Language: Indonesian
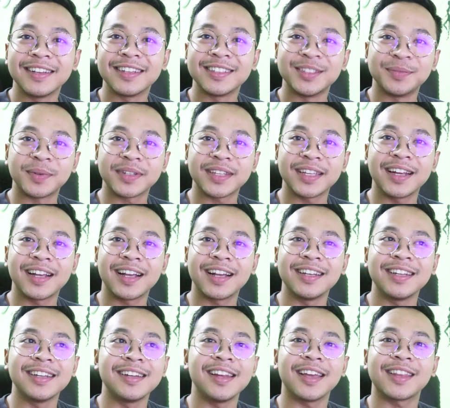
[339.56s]
seperti yang
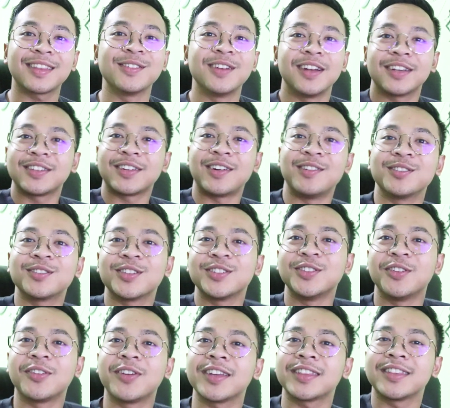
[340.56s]
kalian lihat gue langsung auto
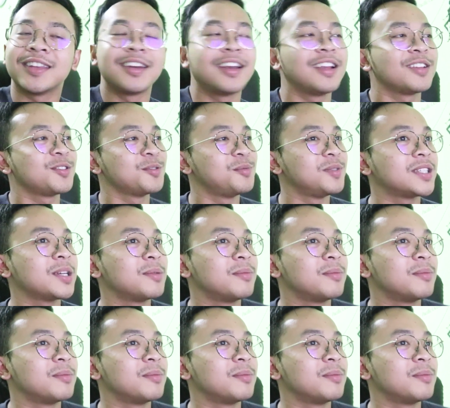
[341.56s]
joget dan langsung bisa